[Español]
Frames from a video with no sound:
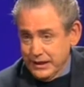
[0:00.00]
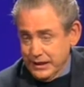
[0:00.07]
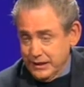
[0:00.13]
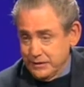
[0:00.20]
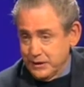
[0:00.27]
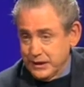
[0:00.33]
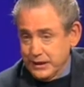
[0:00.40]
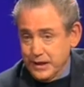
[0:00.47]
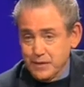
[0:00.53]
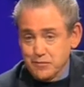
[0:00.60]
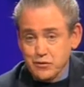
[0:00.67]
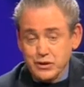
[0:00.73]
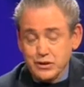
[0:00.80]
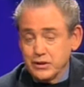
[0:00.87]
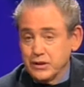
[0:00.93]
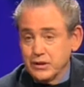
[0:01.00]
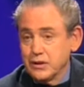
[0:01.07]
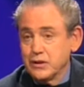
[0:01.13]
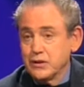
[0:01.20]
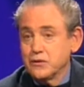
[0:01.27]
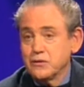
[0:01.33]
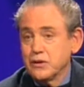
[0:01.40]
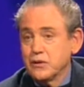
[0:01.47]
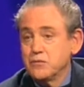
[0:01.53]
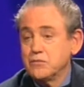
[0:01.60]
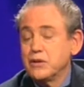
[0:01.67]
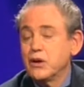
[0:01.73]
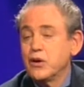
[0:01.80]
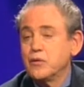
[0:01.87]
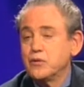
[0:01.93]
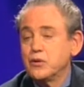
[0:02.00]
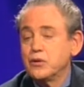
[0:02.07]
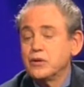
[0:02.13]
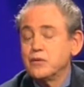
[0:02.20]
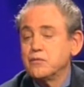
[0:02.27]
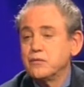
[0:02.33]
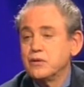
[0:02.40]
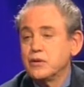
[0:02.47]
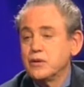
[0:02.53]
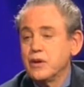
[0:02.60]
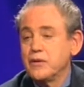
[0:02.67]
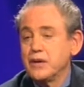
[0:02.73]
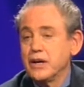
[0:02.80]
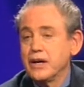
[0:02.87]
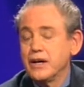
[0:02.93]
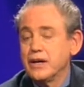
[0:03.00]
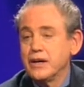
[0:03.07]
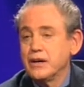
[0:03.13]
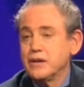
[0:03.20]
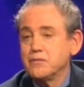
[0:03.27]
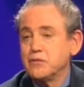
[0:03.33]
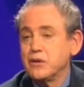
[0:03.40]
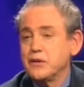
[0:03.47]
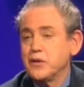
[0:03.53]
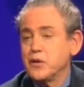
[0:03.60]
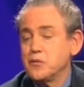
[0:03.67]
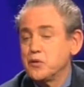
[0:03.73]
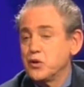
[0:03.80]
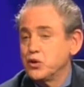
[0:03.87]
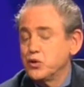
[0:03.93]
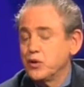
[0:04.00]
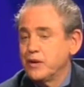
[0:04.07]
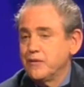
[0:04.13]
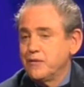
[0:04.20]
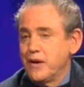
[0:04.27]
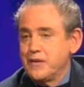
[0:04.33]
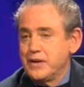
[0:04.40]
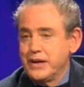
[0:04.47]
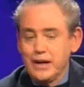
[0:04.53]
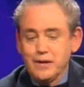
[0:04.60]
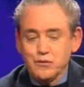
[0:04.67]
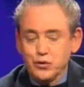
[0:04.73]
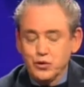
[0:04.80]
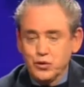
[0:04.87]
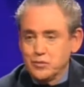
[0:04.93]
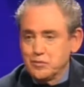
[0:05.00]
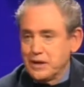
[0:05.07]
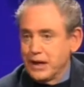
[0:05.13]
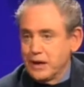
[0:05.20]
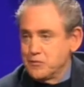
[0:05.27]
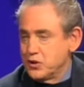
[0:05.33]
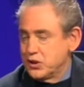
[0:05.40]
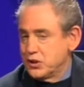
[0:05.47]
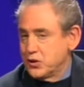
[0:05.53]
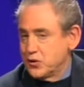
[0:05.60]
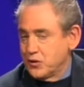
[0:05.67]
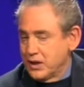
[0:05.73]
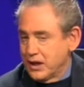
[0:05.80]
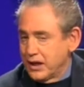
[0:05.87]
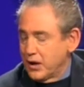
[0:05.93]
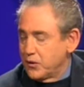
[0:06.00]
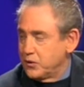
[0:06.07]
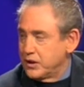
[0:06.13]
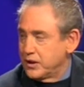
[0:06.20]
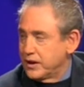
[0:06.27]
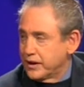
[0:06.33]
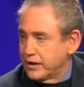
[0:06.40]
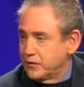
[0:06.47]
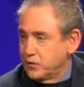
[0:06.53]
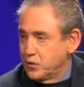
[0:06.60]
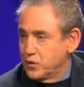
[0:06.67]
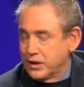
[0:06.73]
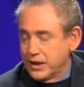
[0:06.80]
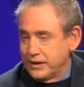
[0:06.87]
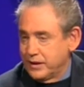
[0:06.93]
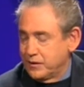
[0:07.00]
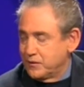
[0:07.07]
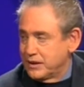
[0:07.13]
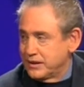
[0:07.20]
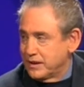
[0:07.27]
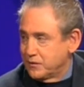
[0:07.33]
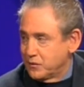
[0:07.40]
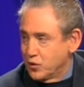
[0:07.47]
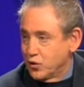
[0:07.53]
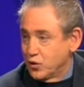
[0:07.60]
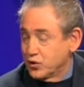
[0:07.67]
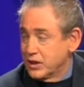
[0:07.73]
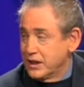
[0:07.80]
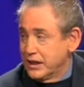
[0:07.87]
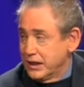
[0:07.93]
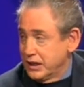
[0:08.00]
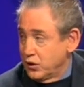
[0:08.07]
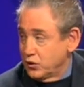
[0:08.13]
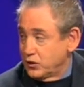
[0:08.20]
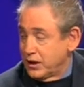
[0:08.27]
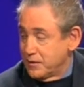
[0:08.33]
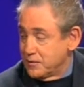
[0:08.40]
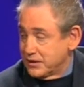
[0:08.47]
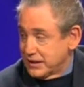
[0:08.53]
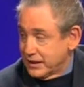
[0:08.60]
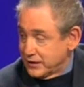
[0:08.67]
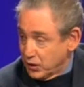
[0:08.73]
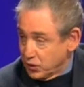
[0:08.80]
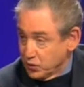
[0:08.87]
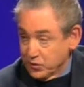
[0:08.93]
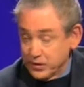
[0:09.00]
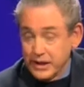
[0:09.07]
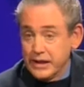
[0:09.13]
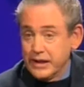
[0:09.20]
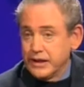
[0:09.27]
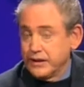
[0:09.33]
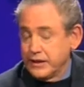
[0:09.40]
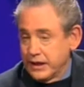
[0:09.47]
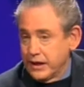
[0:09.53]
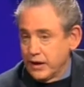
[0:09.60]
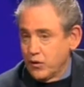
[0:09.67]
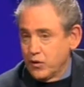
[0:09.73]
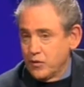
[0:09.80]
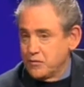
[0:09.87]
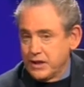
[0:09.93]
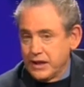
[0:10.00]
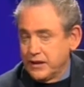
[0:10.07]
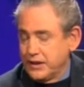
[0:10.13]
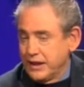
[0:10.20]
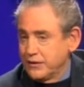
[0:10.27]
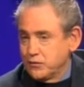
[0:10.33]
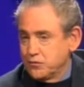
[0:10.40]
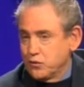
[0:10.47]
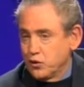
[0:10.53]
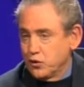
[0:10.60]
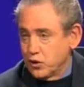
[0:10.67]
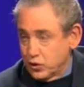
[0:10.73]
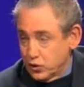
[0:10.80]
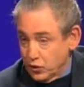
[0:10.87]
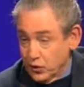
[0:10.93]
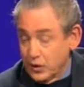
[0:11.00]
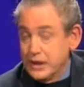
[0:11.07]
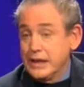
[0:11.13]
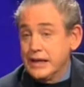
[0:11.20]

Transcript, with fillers: Becker, pues de, un viejo, de, una vieja, un proyector de fábrica montó para que pudiesen rodar la Nuit de Carrefour, que hacían falta focos y no tenían bastante luz. Es decir, era un hombre, hacían un poco de todo.